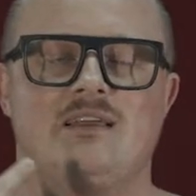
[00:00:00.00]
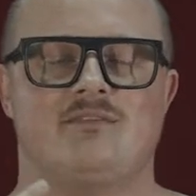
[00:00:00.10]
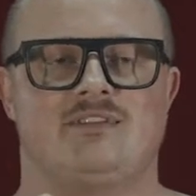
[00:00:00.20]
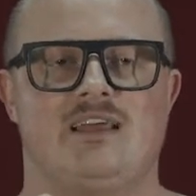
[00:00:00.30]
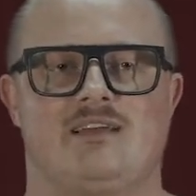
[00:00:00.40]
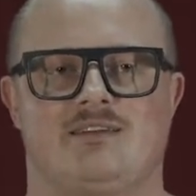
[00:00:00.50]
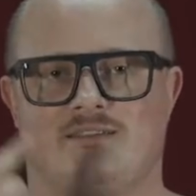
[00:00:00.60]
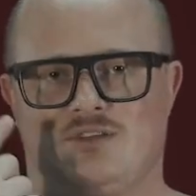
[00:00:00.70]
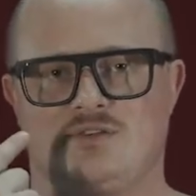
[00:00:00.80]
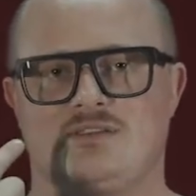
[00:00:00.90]
wdech
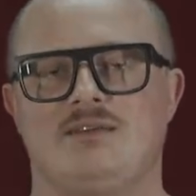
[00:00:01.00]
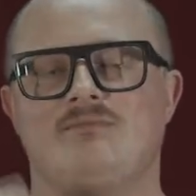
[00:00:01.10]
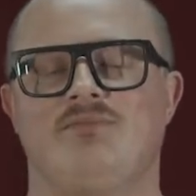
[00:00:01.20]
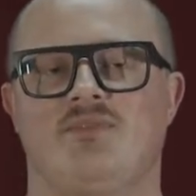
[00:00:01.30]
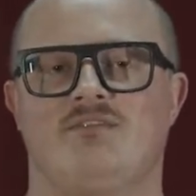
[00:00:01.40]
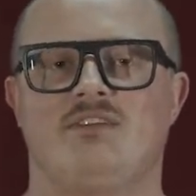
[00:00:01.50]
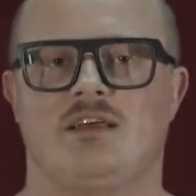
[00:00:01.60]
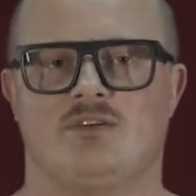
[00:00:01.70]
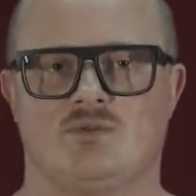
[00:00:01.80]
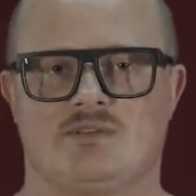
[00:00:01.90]
nosem,
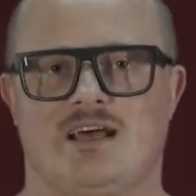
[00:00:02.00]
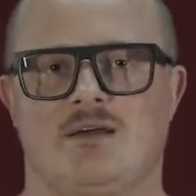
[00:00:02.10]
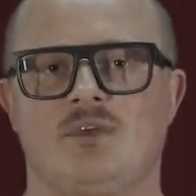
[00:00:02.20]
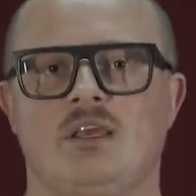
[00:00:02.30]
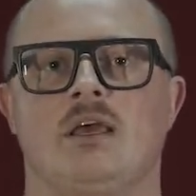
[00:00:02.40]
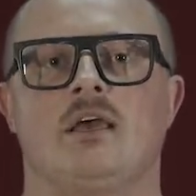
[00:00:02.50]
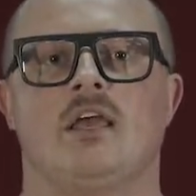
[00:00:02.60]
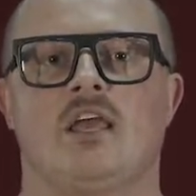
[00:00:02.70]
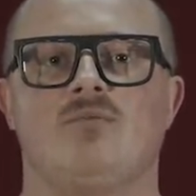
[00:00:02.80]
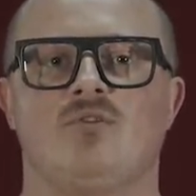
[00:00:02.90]
wydech ustami
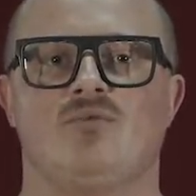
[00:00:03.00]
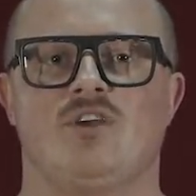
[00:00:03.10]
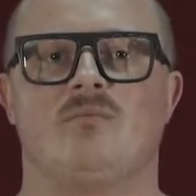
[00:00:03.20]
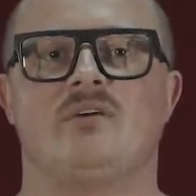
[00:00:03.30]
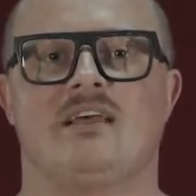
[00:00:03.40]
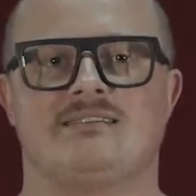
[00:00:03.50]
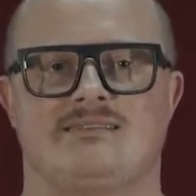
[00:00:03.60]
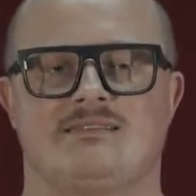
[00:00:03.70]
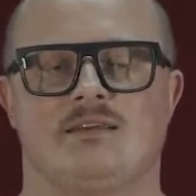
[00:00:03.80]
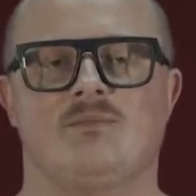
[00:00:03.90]
i próbujemy na
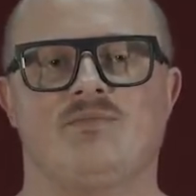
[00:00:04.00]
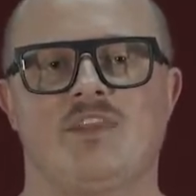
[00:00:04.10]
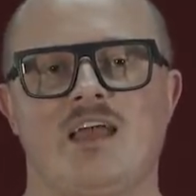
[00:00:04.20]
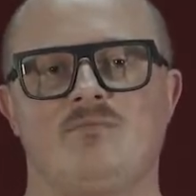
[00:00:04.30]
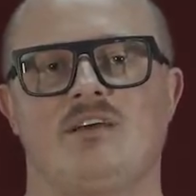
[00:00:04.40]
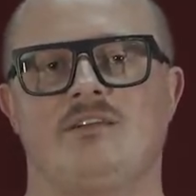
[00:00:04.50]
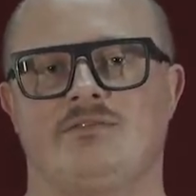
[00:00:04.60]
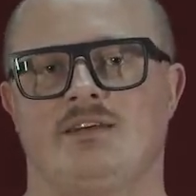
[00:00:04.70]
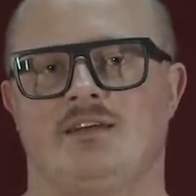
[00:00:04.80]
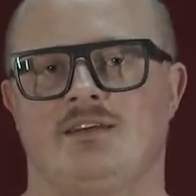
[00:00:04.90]
sy.
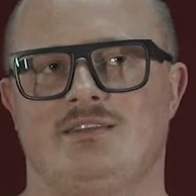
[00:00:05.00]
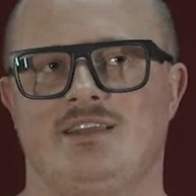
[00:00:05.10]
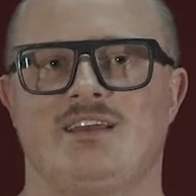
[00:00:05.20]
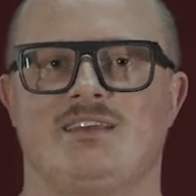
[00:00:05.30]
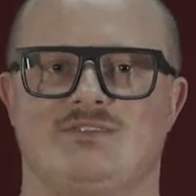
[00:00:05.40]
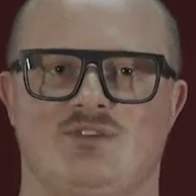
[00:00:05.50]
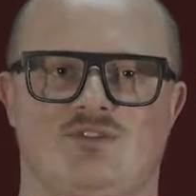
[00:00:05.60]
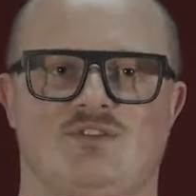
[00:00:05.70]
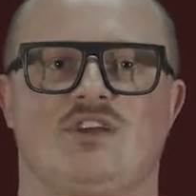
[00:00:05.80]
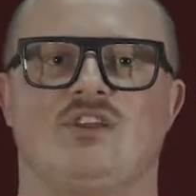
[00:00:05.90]
Najpierw niech jest to
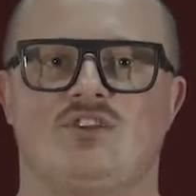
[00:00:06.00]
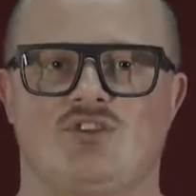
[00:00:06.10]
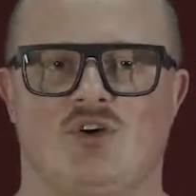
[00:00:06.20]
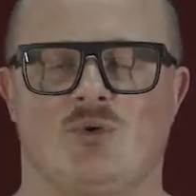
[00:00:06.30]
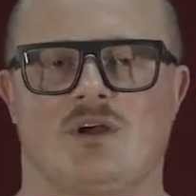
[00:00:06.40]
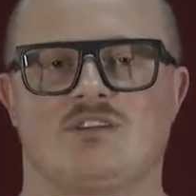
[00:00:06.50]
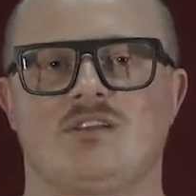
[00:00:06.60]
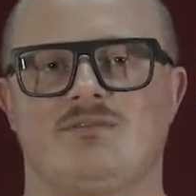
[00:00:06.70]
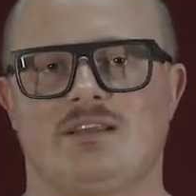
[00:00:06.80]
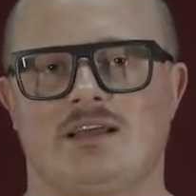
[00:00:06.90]
ćwiczenie ciągłe,
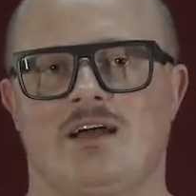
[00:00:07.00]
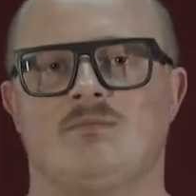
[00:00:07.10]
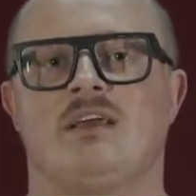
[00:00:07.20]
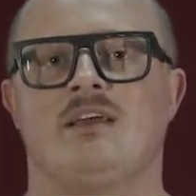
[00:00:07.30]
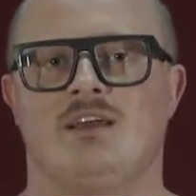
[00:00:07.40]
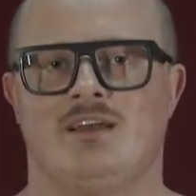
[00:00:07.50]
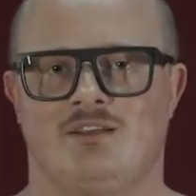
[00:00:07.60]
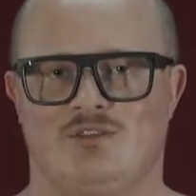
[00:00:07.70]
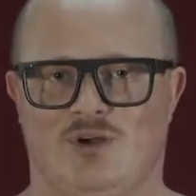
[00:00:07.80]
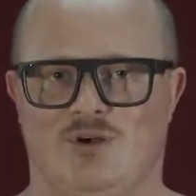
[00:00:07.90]
czyli wydychamy
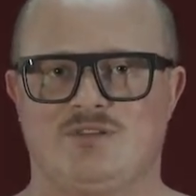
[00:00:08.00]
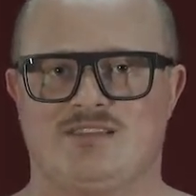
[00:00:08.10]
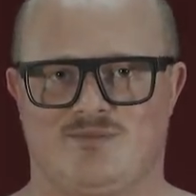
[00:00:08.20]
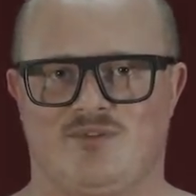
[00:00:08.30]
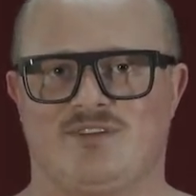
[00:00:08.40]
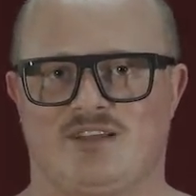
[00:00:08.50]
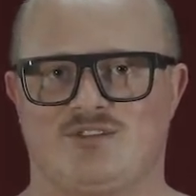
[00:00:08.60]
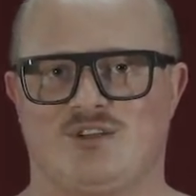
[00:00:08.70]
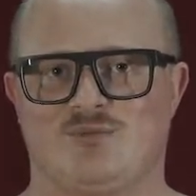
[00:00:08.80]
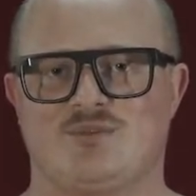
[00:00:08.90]
do końca
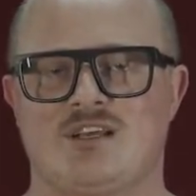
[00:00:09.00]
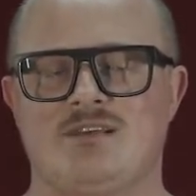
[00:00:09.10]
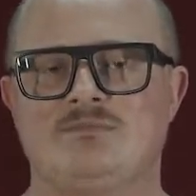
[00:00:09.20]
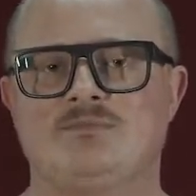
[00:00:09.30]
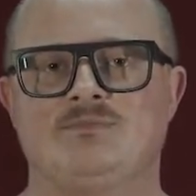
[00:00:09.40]
powietrza, dobrze?